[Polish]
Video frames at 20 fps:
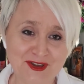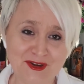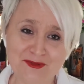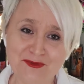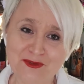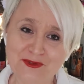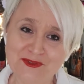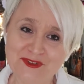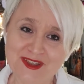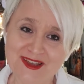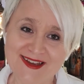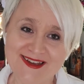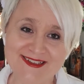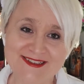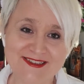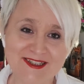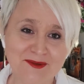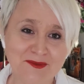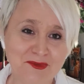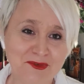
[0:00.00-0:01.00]
Głównie
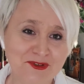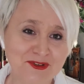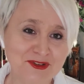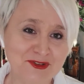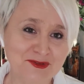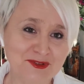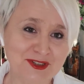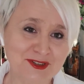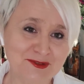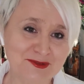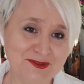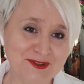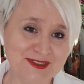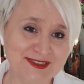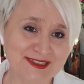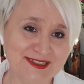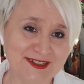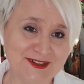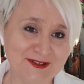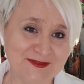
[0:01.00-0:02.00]
zajmuję się tutaj
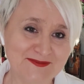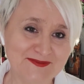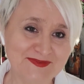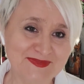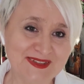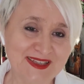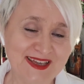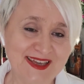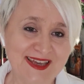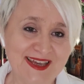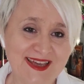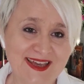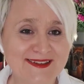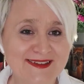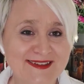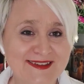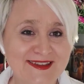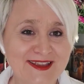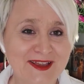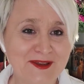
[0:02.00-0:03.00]
turystyką.
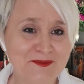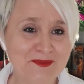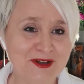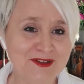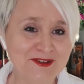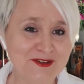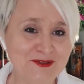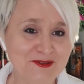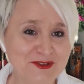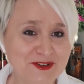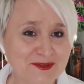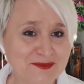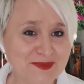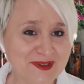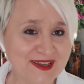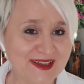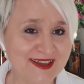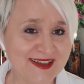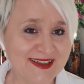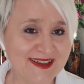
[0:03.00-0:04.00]
Temat, który
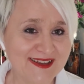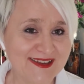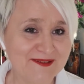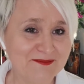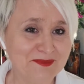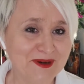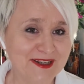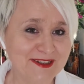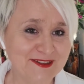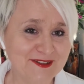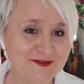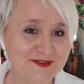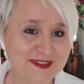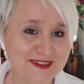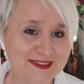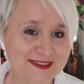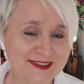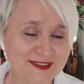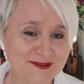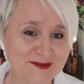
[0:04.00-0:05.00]
mnie bardzo
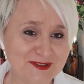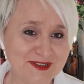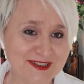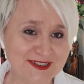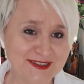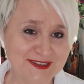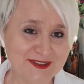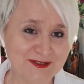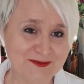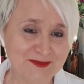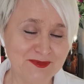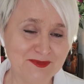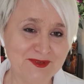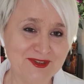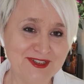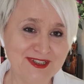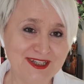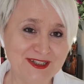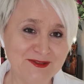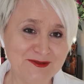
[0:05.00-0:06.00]
fascynuje, jest to
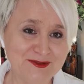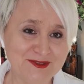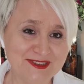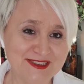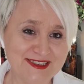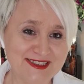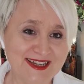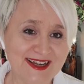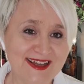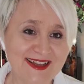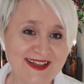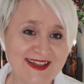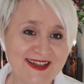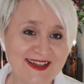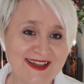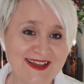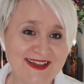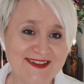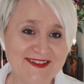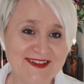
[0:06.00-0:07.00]
biblijna Turcja –
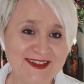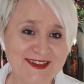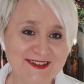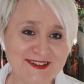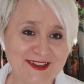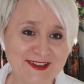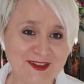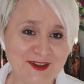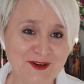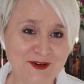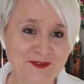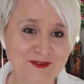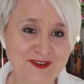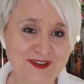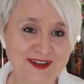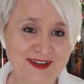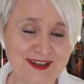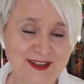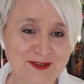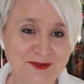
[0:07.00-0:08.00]
nie z takiego
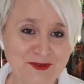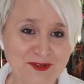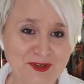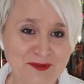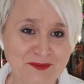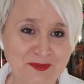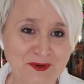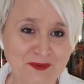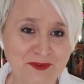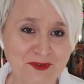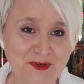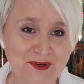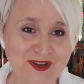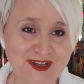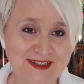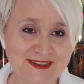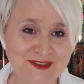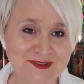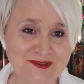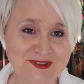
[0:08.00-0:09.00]
względu typowo
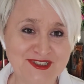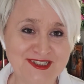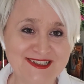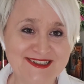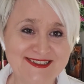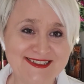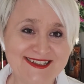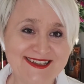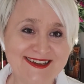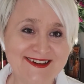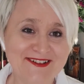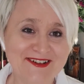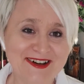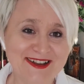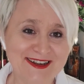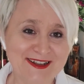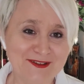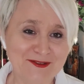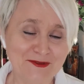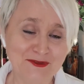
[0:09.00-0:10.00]
kaznodziejskiego,
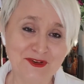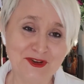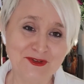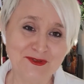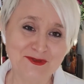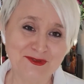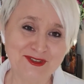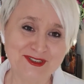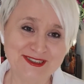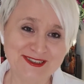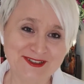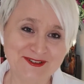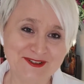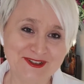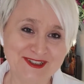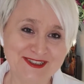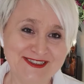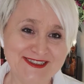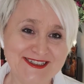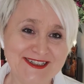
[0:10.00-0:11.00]
ale z ujęciu
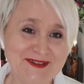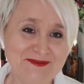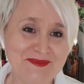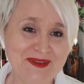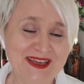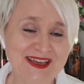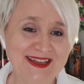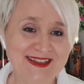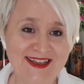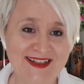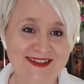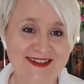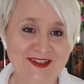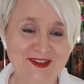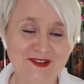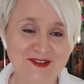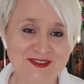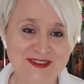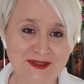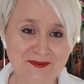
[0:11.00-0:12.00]
historycznym.
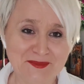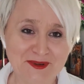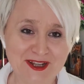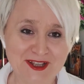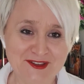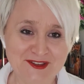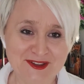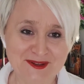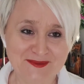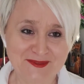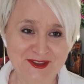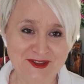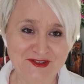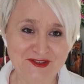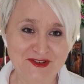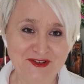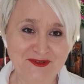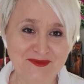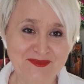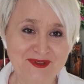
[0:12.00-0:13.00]
Dlatego zapraszam też
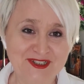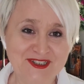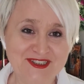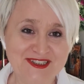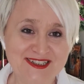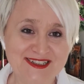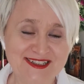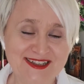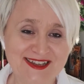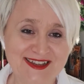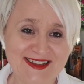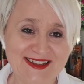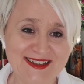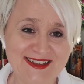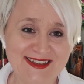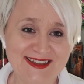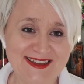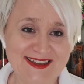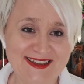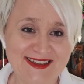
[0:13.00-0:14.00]
do obejrzenia
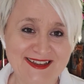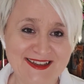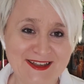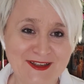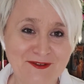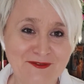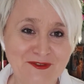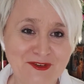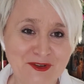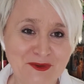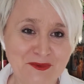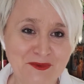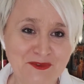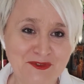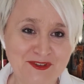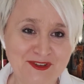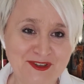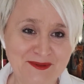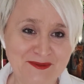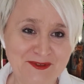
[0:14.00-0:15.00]
e,
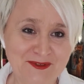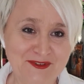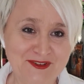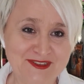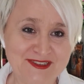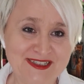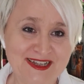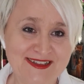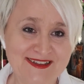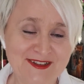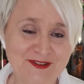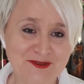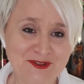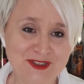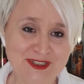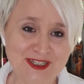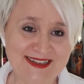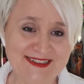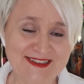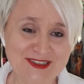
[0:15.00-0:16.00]
filmów z tym związanych,
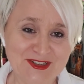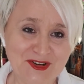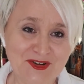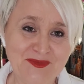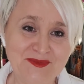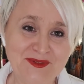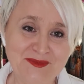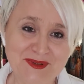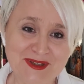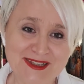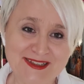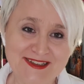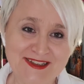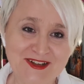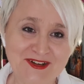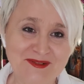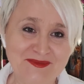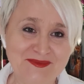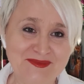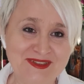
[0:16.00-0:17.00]
które są i
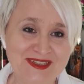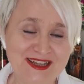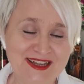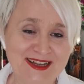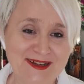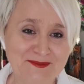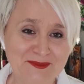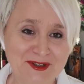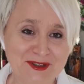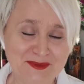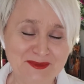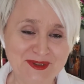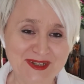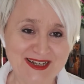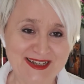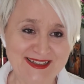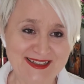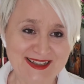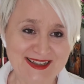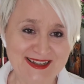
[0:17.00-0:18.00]
będą na moim
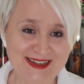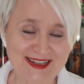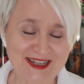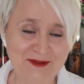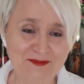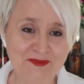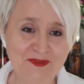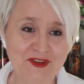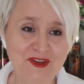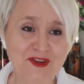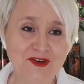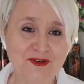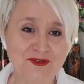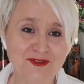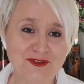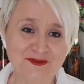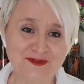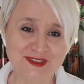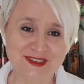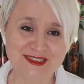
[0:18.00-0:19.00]
kanale i
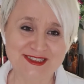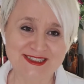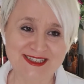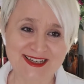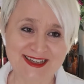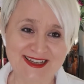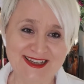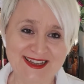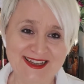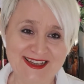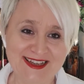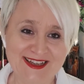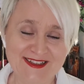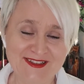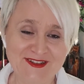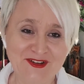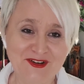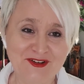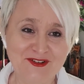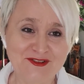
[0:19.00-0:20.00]
oczywiście
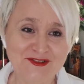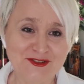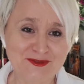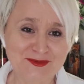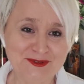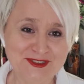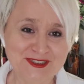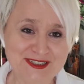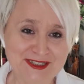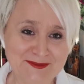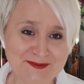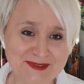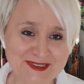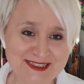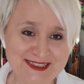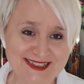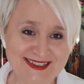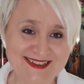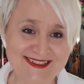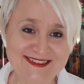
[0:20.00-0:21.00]
do
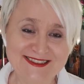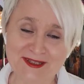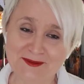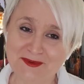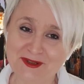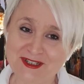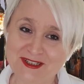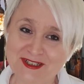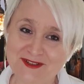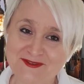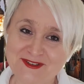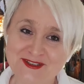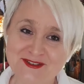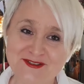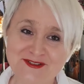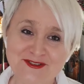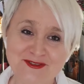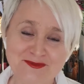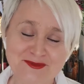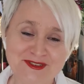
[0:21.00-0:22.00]
subskrypcji. Zapraszam Was
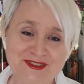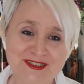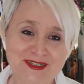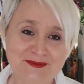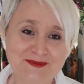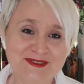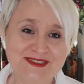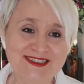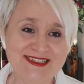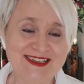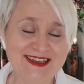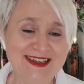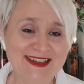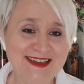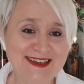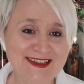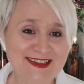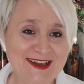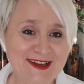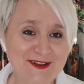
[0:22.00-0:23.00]
do subskrypcji.
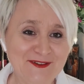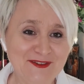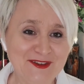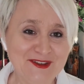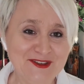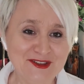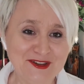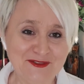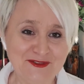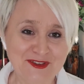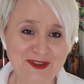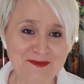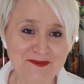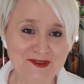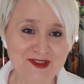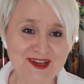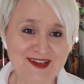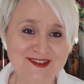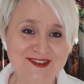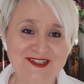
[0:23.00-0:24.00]
Jak wiecie, w tym
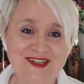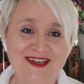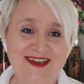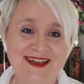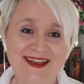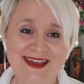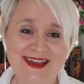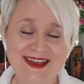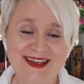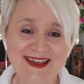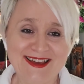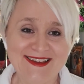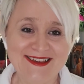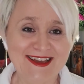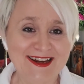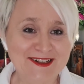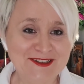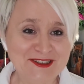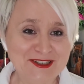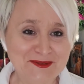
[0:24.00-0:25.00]
czasie,
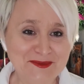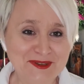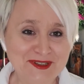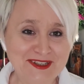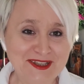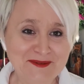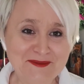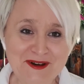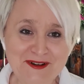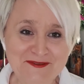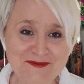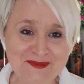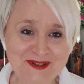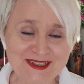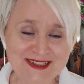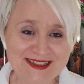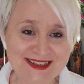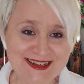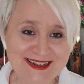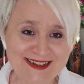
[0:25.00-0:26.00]
jak Ciebie nie ma w
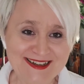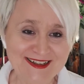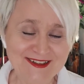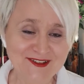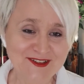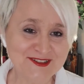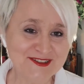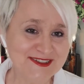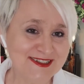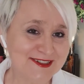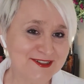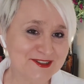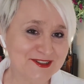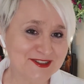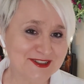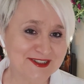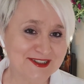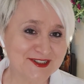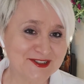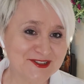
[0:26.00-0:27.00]
mediach, to znaczy,
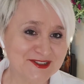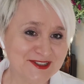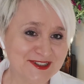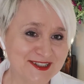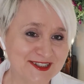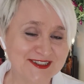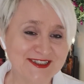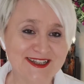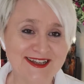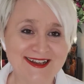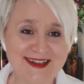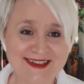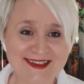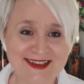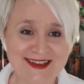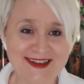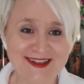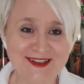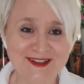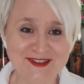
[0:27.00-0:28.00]
że nie żyjesz, a
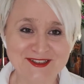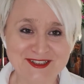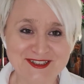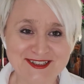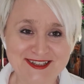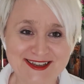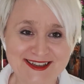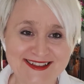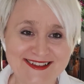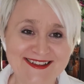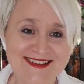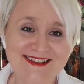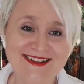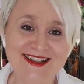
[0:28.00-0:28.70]
ja żyję.